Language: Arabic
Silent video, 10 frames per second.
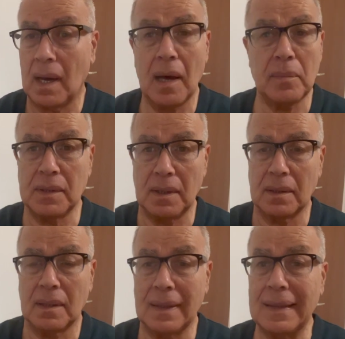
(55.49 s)

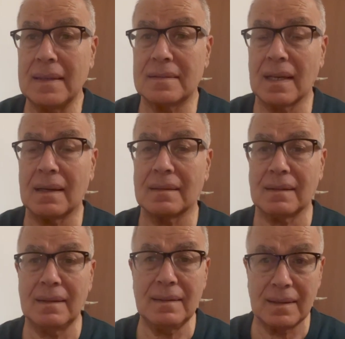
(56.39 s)
ابدا ليس
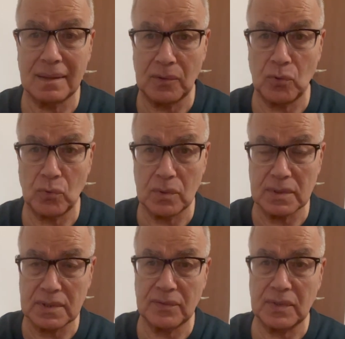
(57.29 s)
قطعيا انه
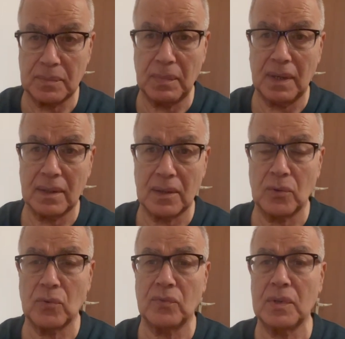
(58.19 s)
اذا شفت بعر
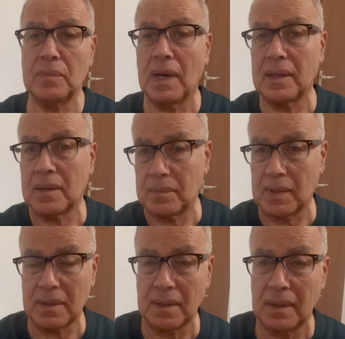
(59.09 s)
انه في بعير مر